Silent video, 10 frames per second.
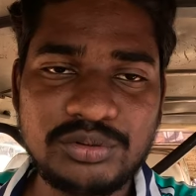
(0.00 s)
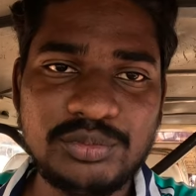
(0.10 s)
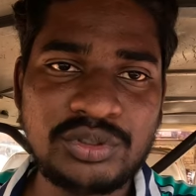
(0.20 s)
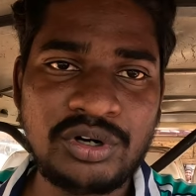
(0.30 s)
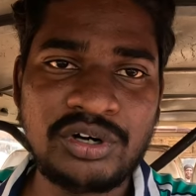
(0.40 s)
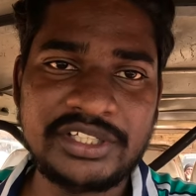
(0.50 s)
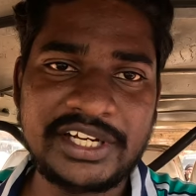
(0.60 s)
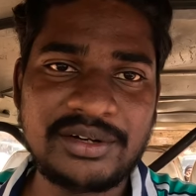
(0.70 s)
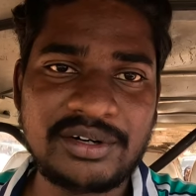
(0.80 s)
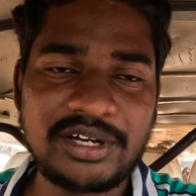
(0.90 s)
ముకోనో
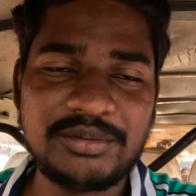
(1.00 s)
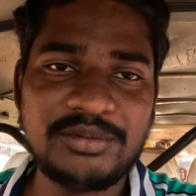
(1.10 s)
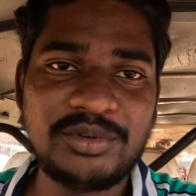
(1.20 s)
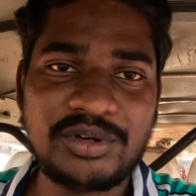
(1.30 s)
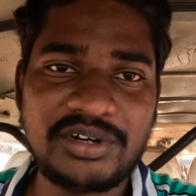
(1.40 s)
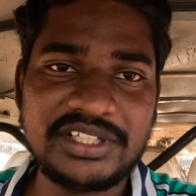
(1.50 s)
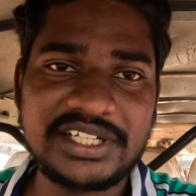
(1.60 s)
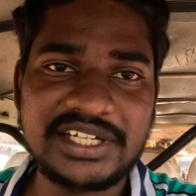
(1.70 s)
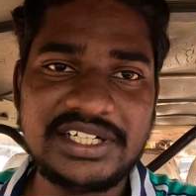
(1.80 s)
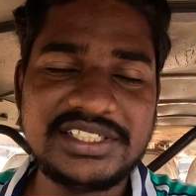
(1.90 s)
దగ్గర ఉన్నాము ముకోనో
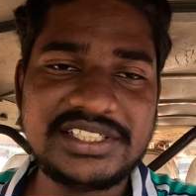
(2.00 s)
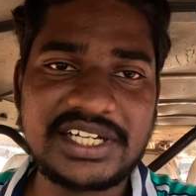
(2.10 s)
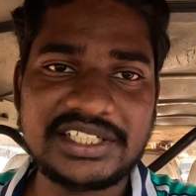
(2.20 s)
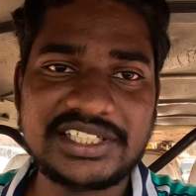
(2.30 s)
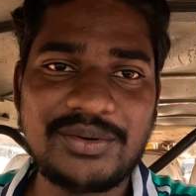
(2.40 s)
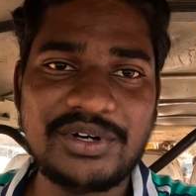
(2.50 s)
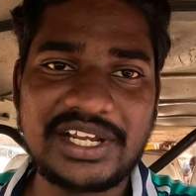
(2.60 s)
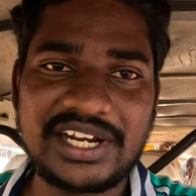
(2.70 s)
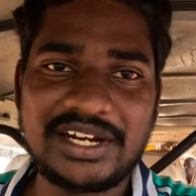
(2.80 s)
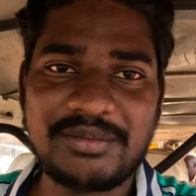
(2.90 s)
దగ్గర నుంచి
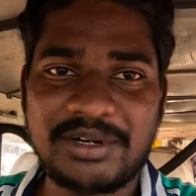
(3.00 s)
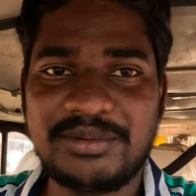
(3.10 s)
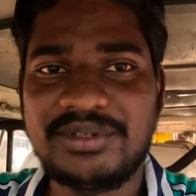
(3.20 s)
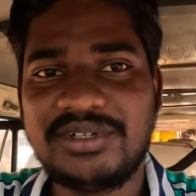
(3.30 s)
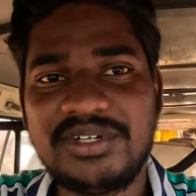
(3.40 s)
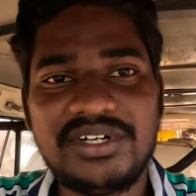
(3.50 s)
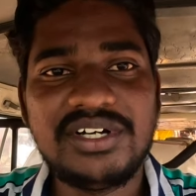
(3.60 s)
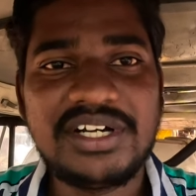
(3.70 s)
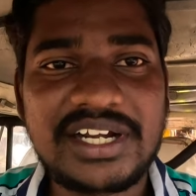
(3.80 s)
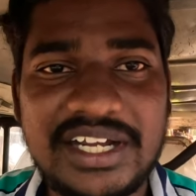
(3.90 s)
కసావోకి వెళ్ళాలి మనము
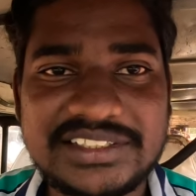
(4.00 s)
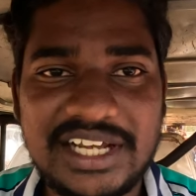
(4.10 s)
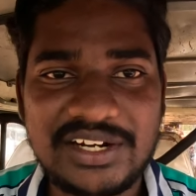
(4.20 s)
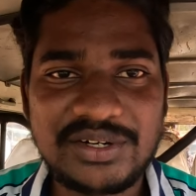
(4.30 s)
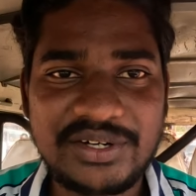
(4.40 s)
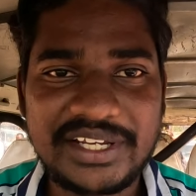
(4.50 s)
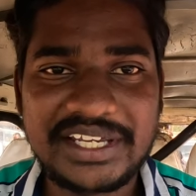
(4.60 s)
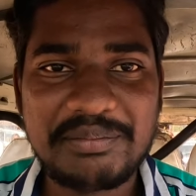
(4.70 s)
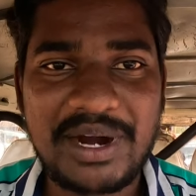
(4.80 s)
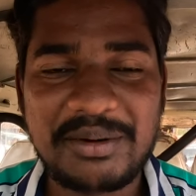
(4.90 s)
కసాలో
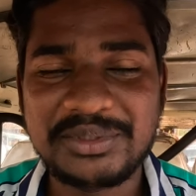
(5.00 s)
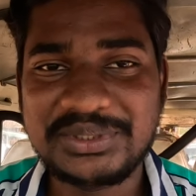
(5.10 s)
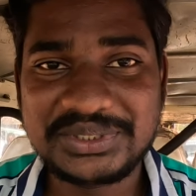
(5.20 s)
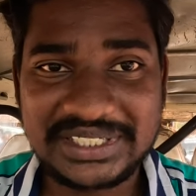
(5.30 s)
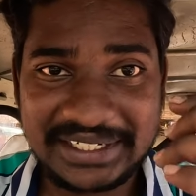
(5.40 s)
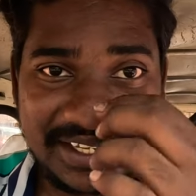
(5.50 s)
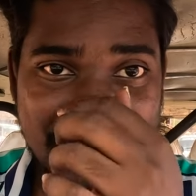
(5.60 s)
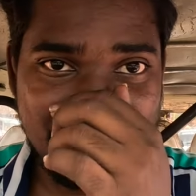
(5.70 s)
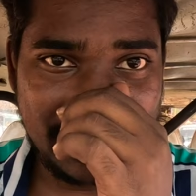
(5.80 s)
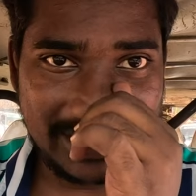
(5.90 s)
ఈ బామ్మను చూసానికి
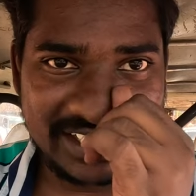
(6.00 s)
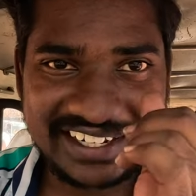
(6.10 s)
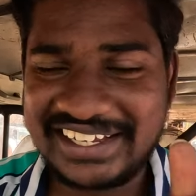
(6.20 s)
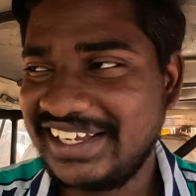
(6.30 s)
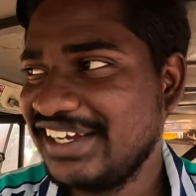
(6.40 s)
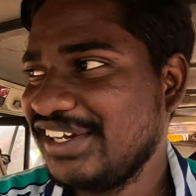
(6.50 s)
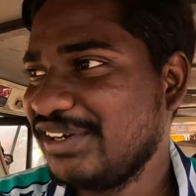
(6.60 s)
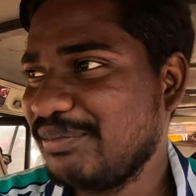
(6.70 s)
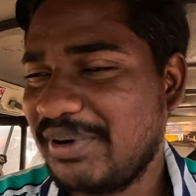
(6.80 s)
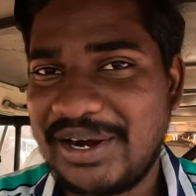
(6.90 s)
ఏమో కానీ
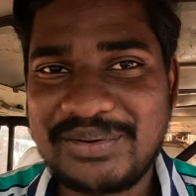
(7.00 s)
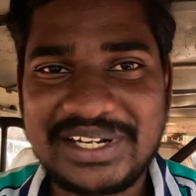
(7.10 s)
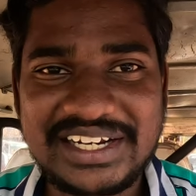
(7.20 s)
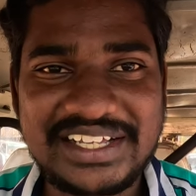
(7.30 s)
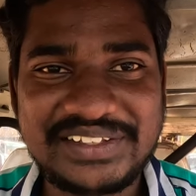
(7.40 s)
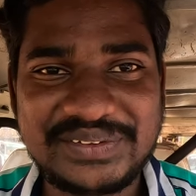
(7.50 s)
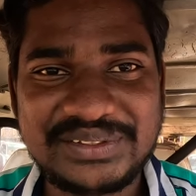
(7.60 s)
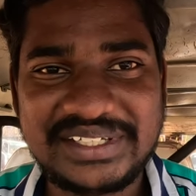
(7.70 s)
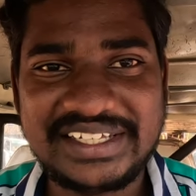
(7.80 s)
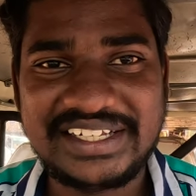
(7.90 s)
మామూలుగా లేదు
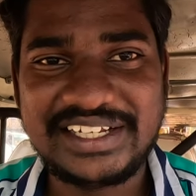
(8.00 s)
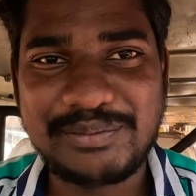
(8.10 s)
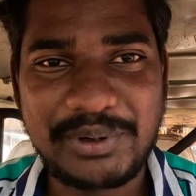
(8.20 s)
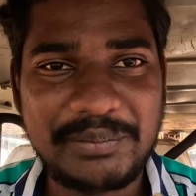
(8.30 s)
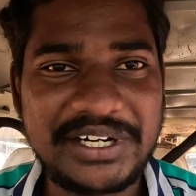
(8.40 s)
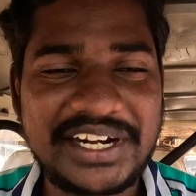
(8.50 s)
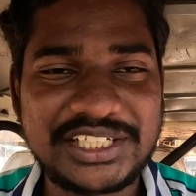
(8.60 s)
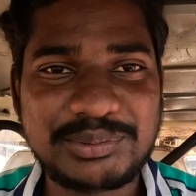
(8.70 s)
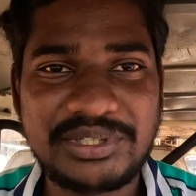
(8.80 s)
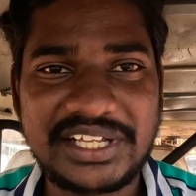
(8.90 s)
ఈ పబ్లిక్
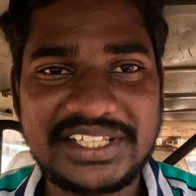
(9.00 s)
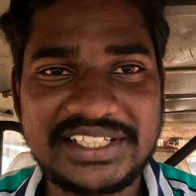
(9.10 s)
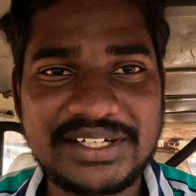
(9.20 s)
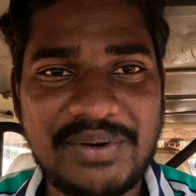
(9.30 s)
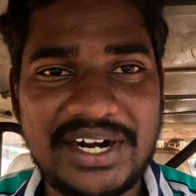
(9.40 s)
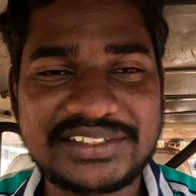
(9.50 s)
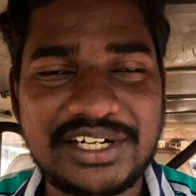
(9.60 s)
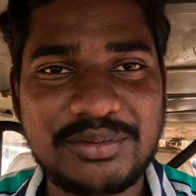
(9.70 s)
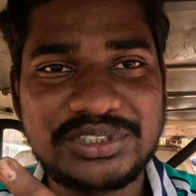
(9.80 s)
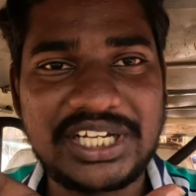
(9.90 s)
ట్రాన్స్పోర్ట్ ఏదైతే
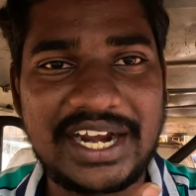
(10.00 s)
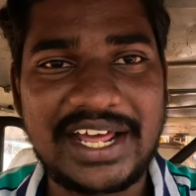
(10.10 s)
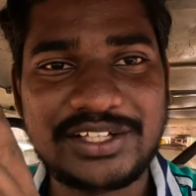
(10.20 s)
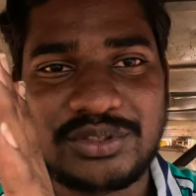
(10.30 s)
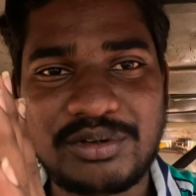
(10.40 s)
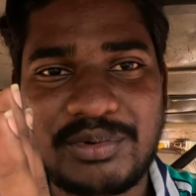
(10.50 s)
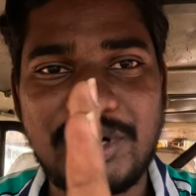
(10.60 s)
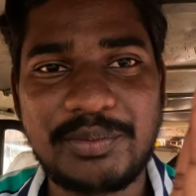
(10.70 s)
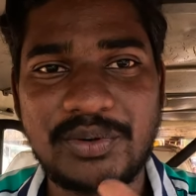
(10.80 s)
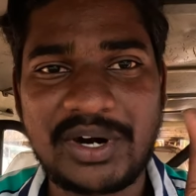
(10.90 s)
వాడుతున్నామో చాలా దూరం
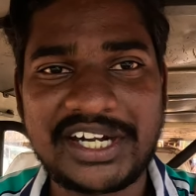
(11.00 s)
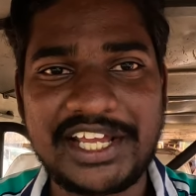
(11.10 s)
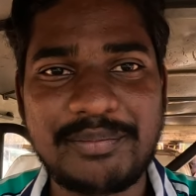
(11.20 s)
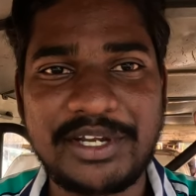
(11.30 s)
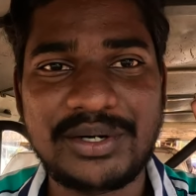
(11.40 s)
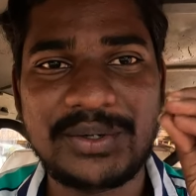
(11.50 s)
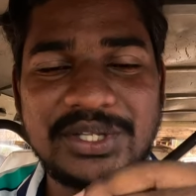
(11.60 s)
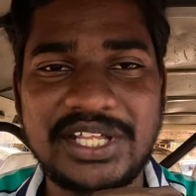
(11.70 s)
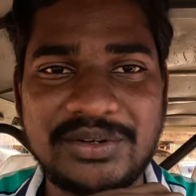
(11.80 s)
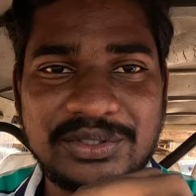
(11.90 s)
పోవాలి ఇప్పుడు ఒకటి అయిపోయి
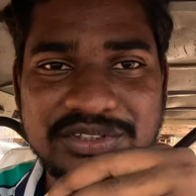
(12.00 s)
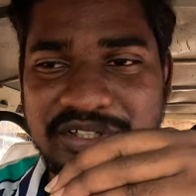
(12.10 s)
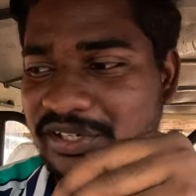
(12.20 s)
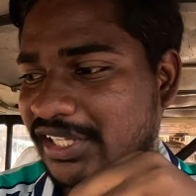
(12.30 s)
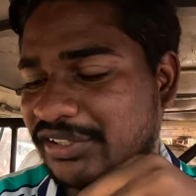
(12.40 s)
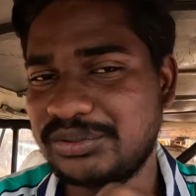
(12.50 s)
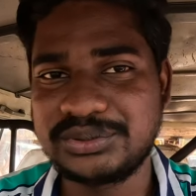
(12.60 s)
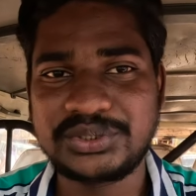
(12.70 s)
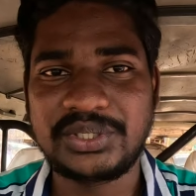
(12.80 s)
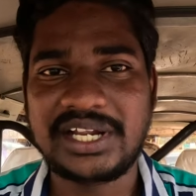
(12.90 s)
రెండో దానికోసం రెండో దాంతో
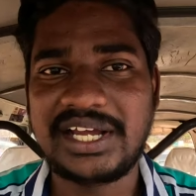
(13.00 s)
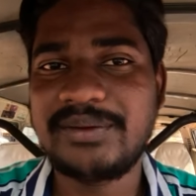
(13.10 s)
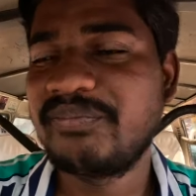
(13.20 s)
కూర్చోండి